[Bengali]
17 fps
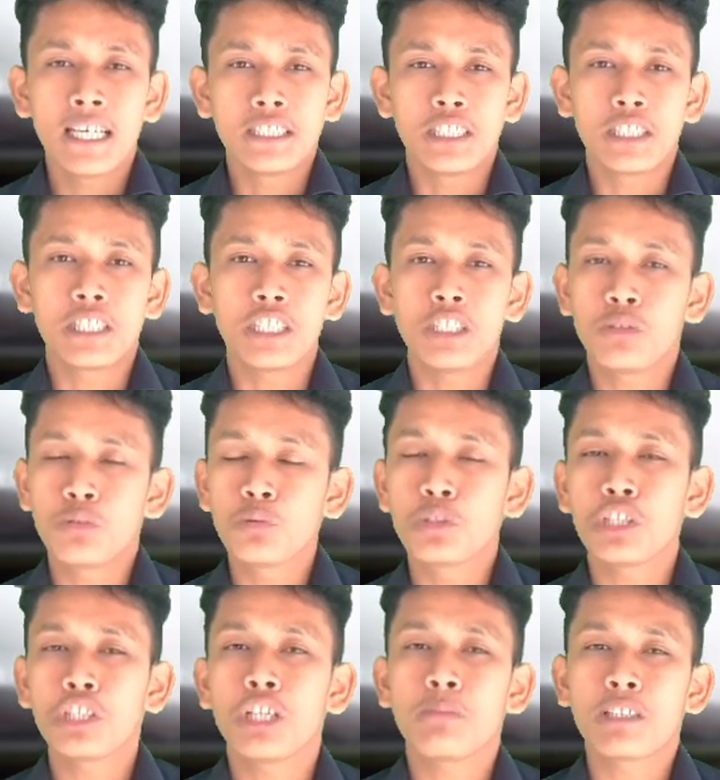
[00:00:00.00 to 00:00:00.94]
যে তিনি দু
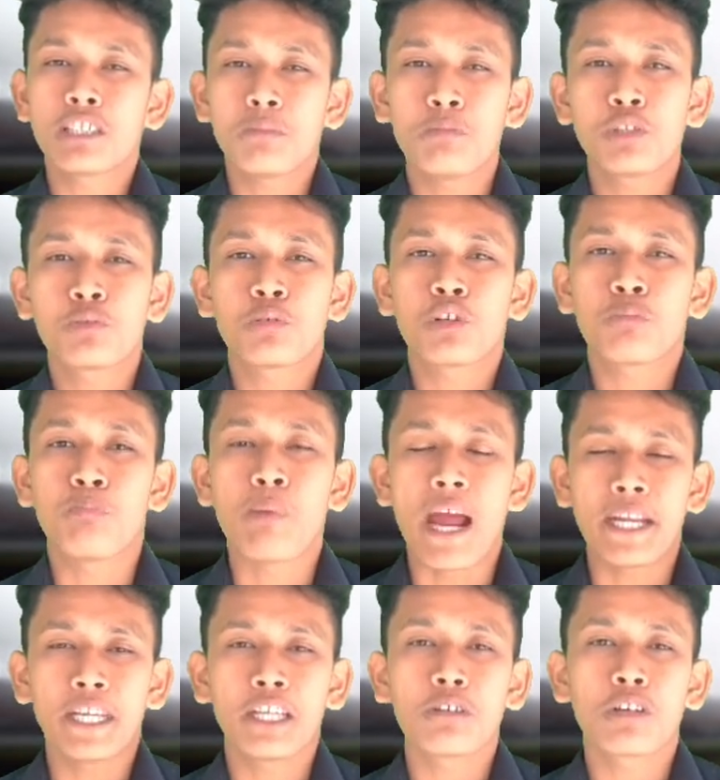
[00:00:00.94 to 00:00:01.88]
তিনটি ম্যাচে বিস্ফোরক
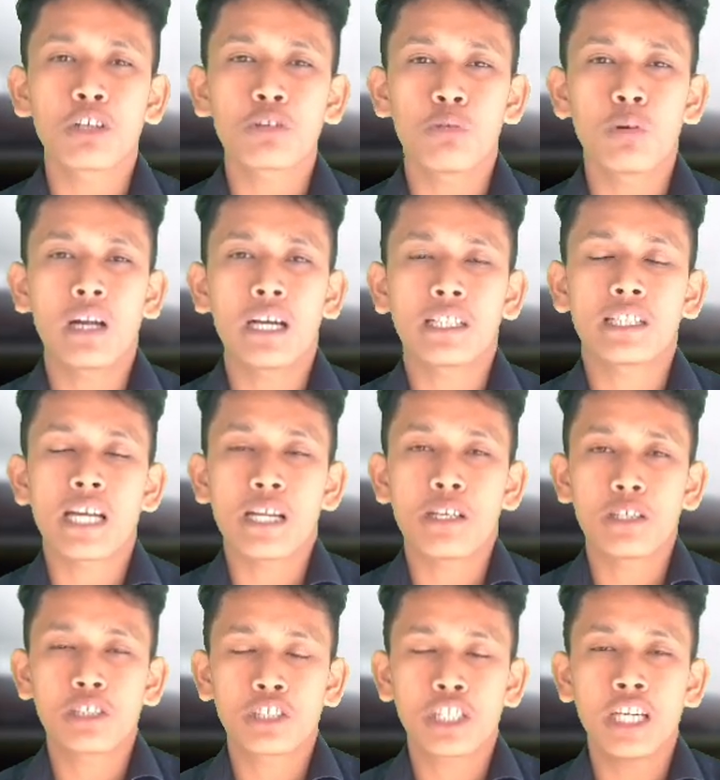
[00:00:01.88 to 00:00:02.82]
ব্যাটিং করে কলকাতা নাইট
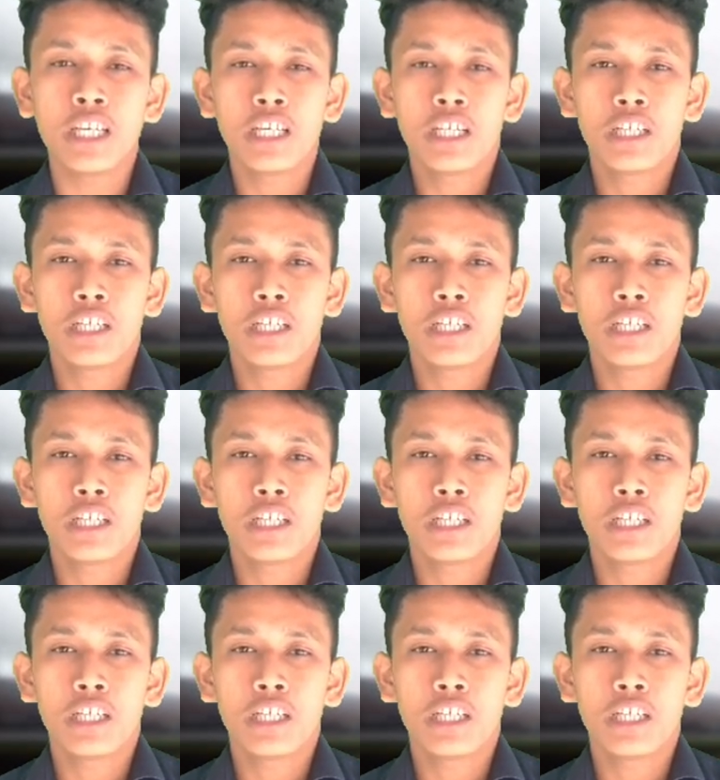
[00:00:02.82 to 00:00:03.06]
রাইডার্সকে